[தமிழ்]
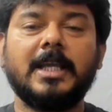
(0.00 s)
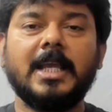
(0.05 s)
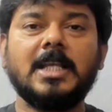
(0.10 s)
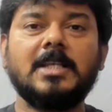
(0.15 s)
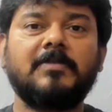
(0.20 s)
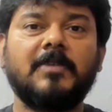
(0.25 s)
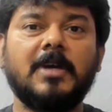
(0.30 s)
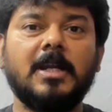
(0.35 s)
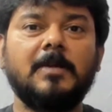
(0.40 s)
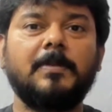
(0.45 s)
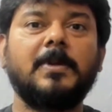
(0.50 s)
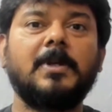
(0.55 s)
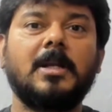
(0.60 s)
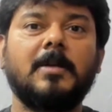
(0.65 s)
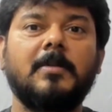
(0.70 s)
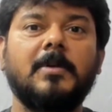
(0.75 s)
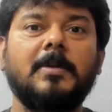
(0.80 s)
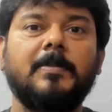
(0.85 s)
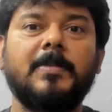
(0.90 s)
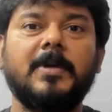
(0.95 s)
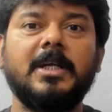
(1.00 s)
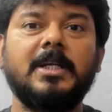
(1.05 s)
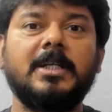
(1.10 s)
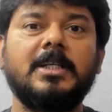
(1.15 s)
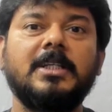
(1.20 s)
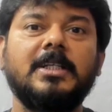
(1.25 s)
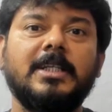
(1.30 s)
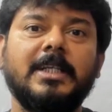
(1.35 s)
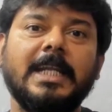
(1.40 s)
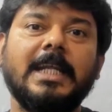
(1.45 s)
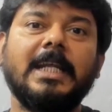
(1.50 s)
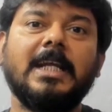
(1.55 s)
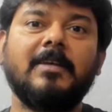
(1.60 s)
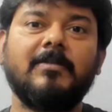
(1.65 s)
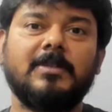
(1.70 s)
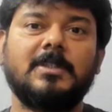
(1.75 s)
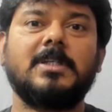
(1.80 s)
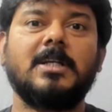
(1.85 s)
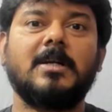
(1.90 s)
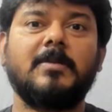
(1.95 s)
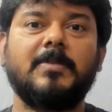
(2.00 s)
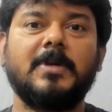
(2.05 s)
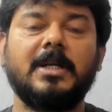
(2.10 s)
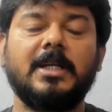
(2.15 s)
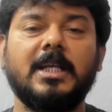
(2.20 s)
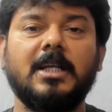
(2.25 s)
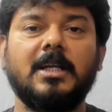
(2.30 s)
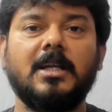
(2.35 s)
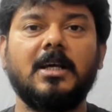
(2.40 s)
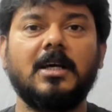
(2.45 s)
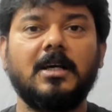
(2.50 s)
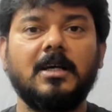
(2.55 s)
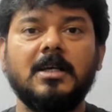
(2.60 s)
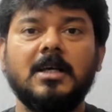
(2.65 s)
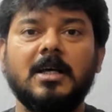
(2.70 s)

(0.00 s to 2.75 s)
கேஸ் ஃபைல் பண்ணுற மாதிரி பண்ணிட்டு நீங்கள் வித்ட்ரா பண்ணிட்டீங்களா